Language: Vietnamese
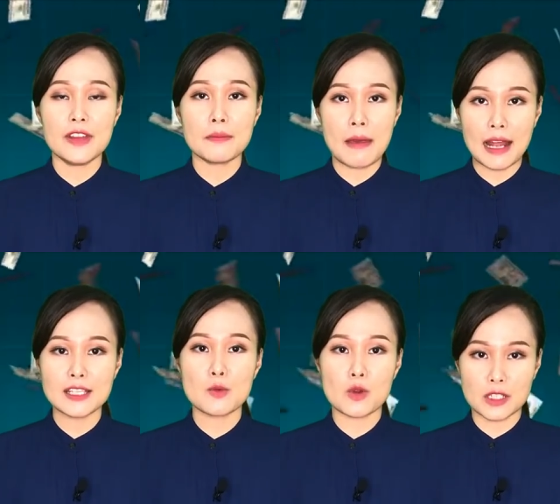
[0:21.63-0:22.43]
viên mãn
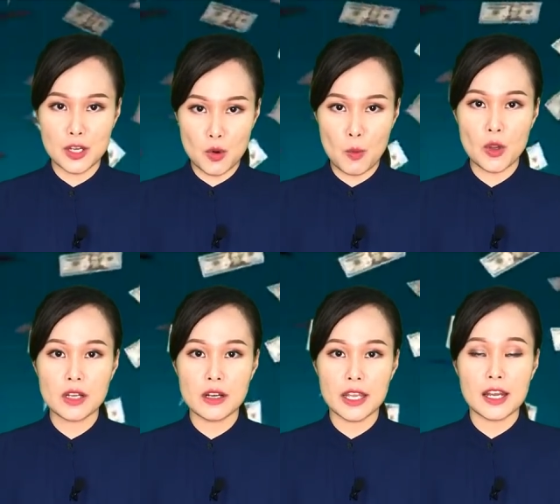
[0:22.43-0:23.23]
trong cuộc đời của mỗi
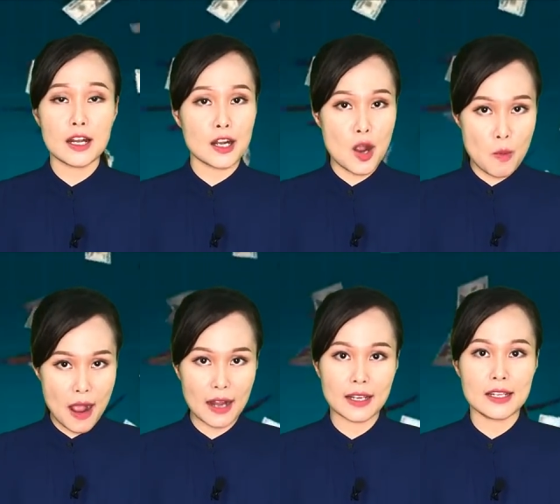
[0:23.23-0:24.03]
người không
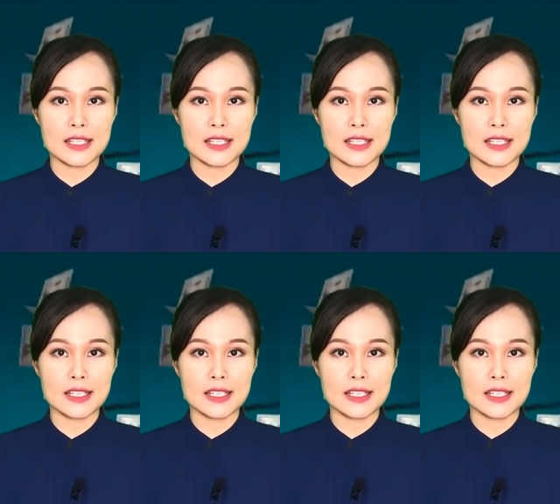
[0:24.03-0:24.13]
hẳn